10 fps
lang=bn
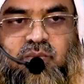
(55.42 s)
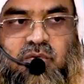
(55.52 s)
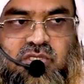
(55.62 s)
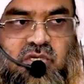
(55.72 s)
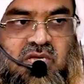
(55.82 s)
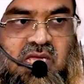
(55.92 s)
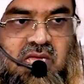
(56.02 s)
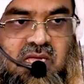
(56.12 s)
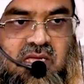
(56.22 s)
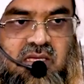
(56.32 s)
প্রশ্নটা
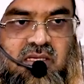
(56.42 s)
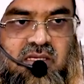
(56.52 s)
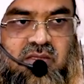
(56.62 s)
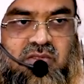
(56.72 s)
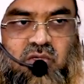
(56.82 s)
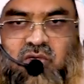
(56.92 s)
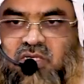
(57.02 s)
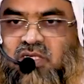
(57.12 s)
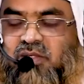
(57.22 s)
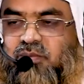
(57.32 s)

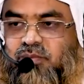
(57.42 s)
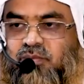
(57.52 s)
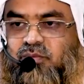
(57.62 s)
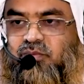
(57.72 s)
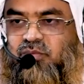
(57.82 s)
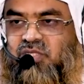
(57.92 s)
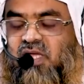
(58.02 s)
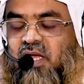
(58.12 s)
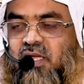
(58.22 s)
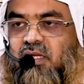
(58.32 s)
জরুরি
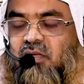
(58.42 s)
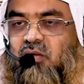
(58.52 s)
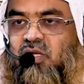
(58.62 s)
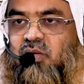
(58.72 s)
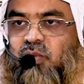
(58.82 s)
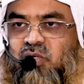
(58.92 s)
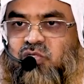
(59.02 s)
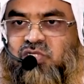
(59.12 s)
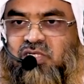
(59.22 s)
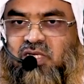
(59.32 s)
বিধায় অনেক
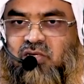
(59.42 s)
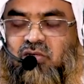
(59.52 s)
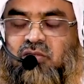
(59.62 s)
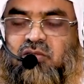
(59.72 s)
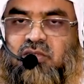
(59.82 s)
মানুষই এখন